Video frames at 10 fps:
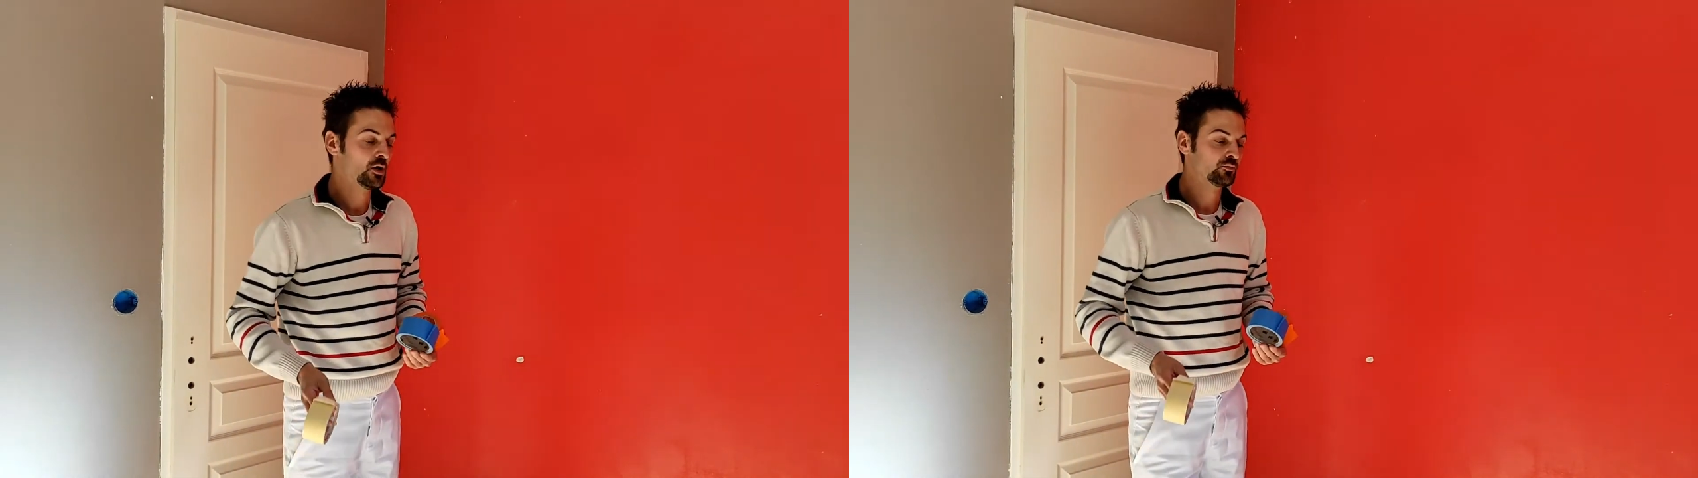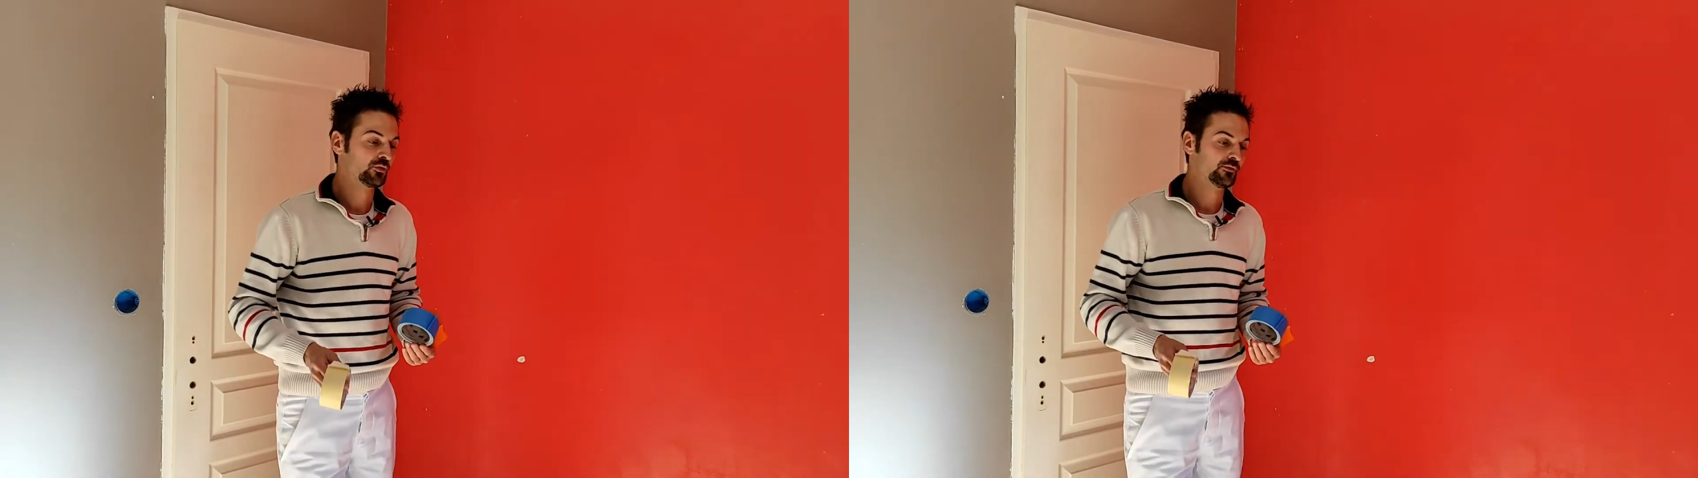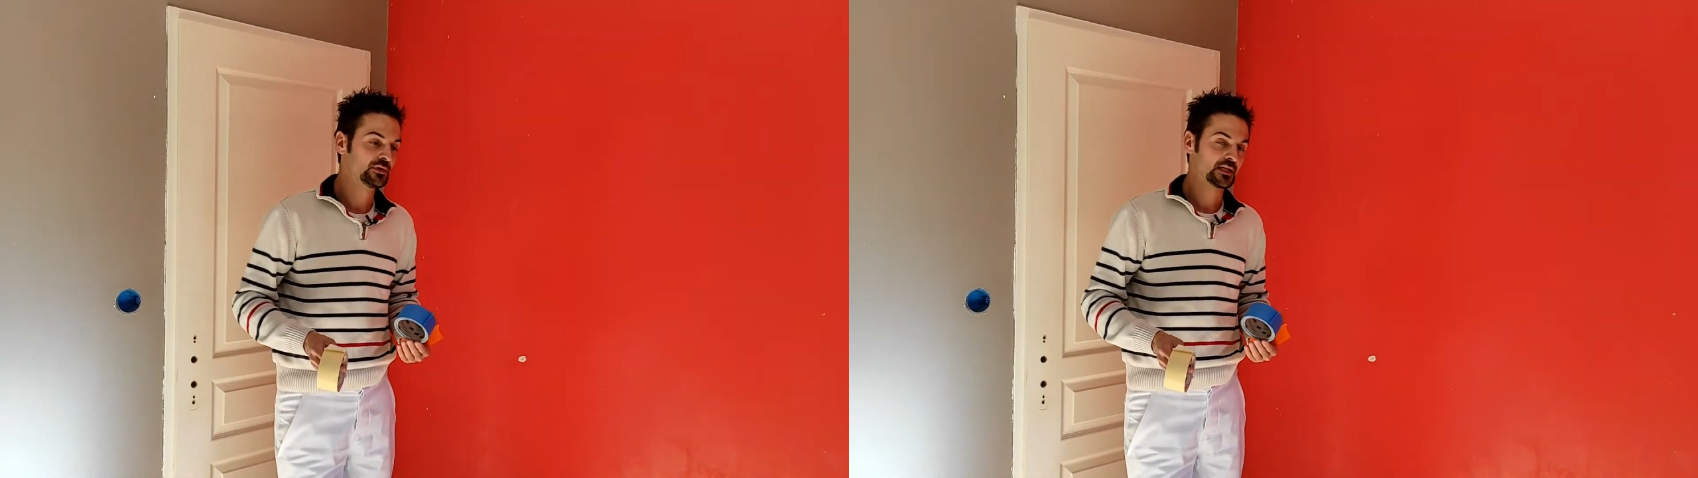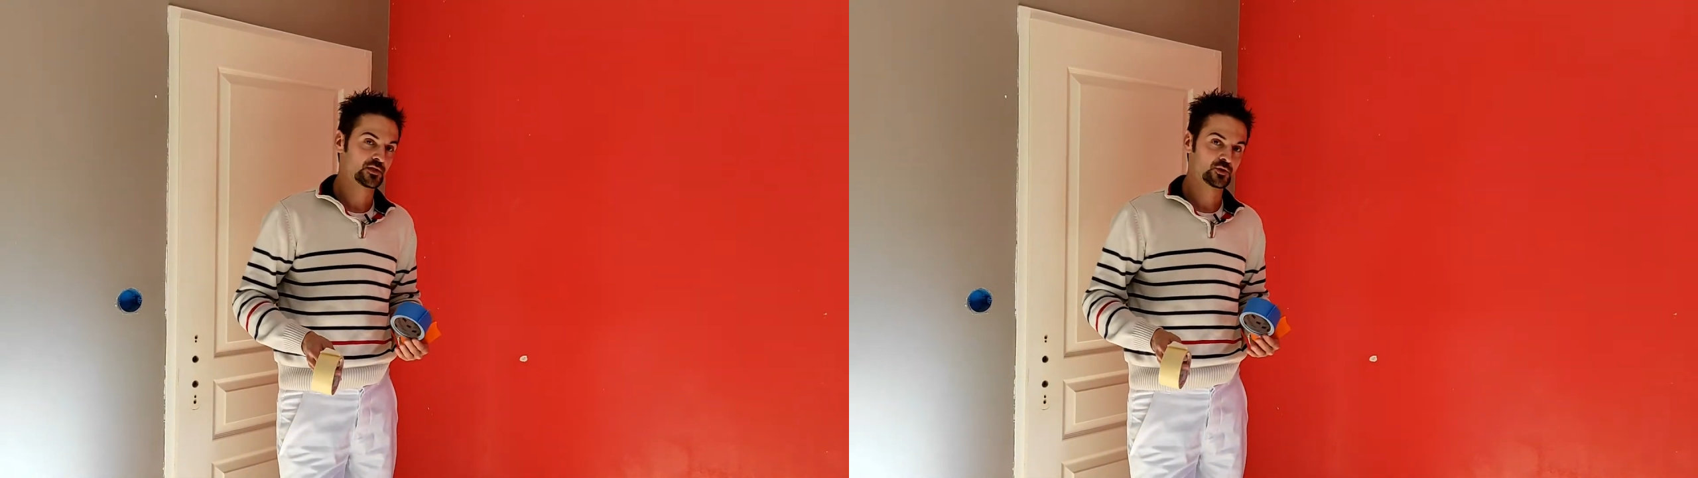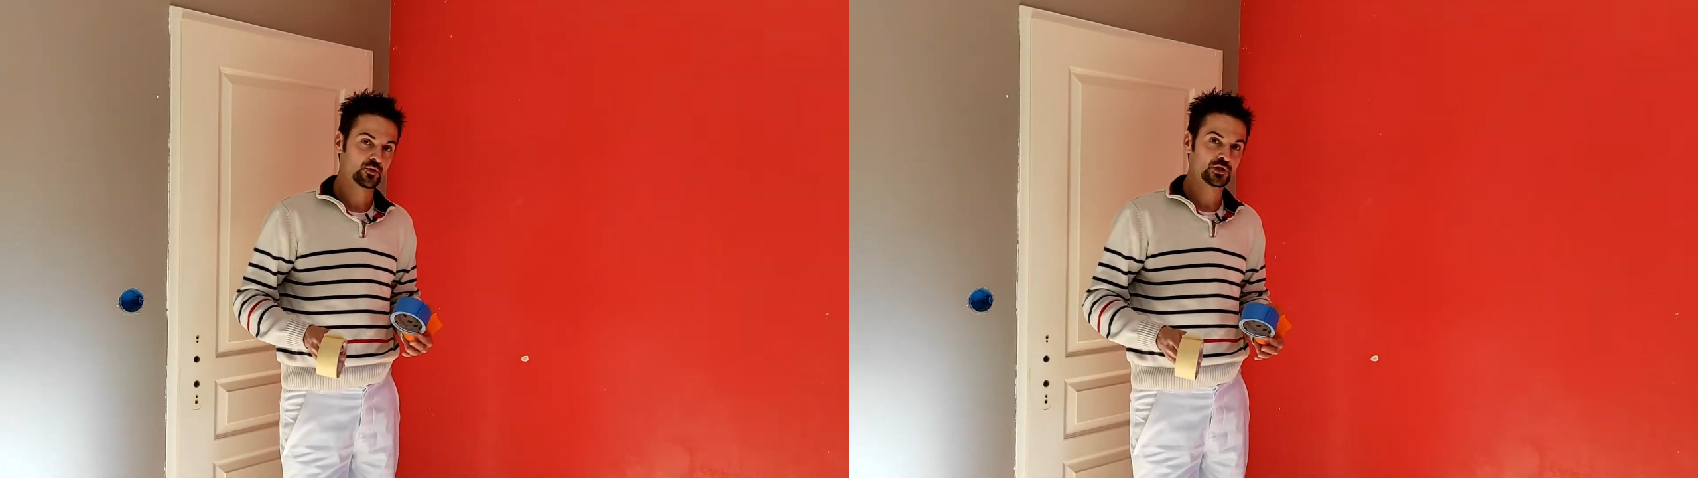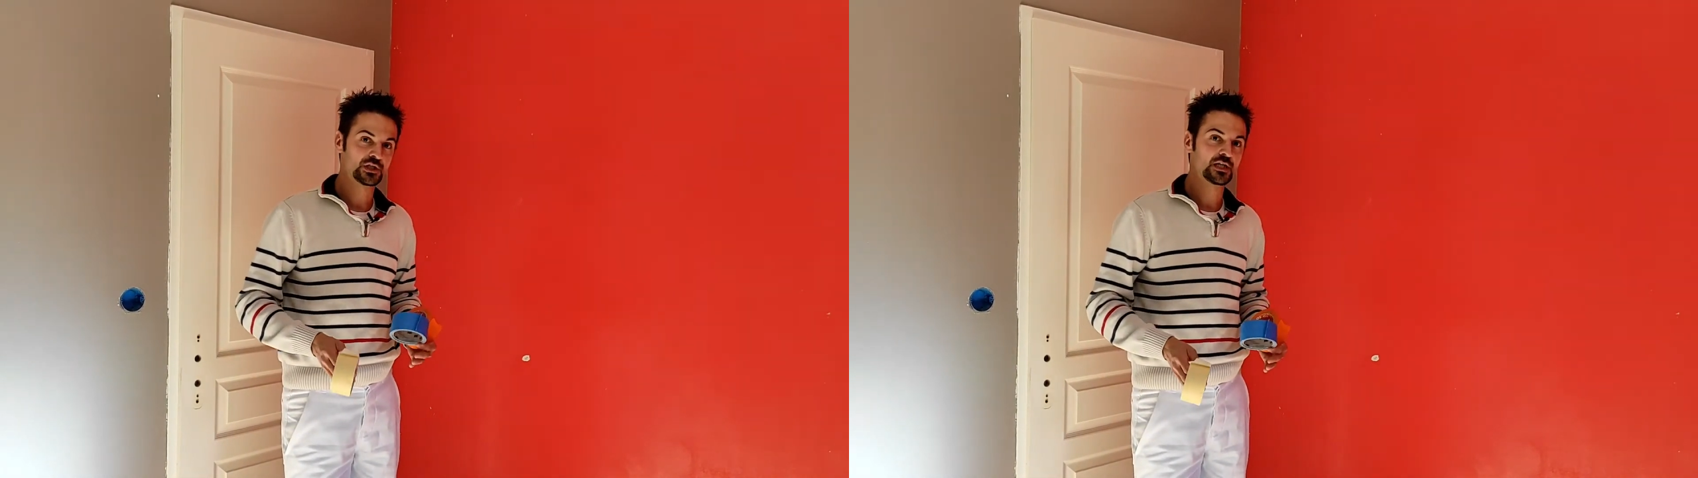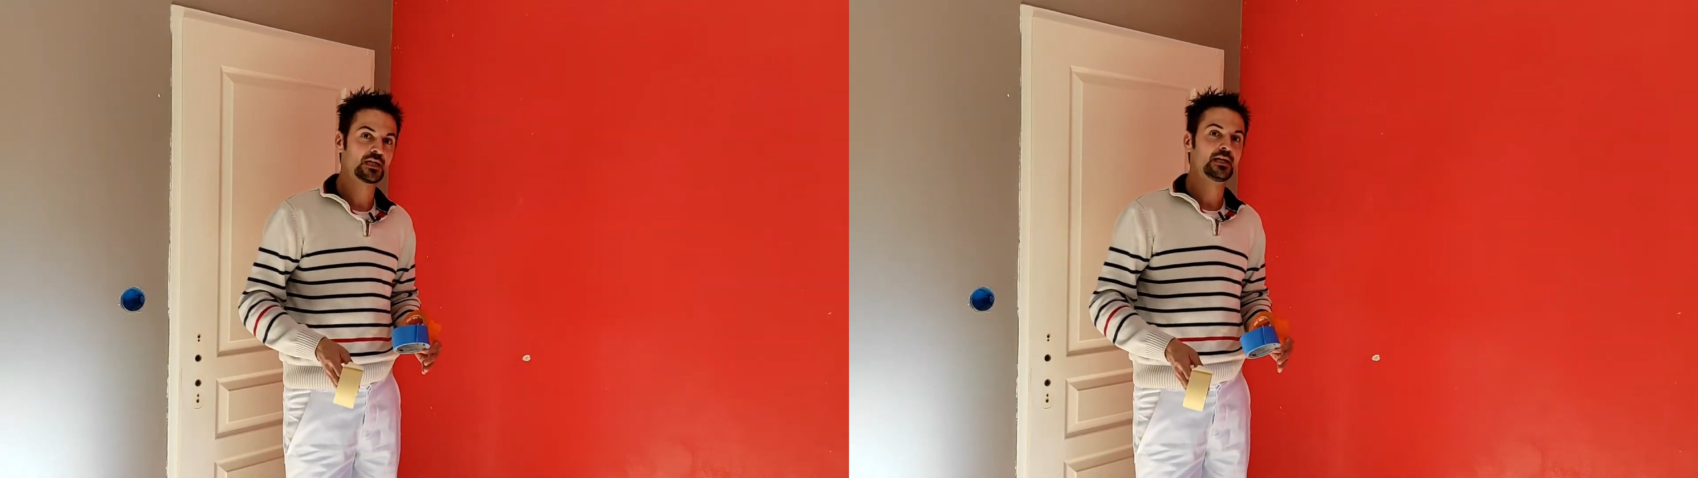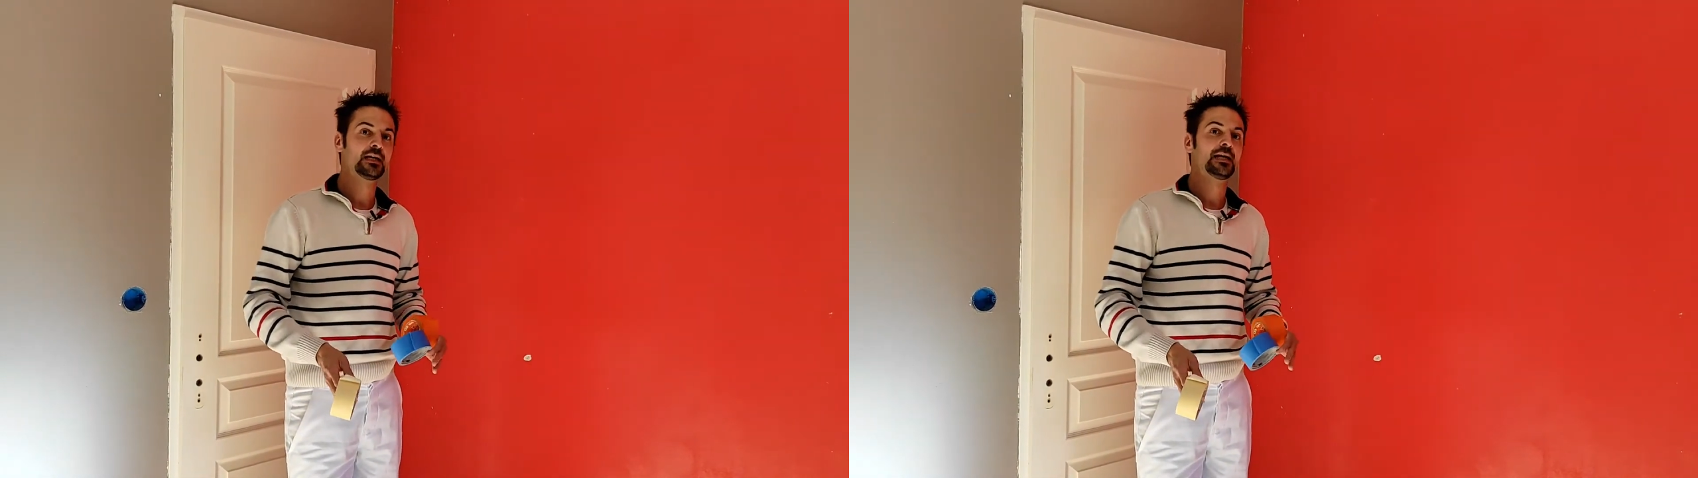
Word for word: pour venir scotcher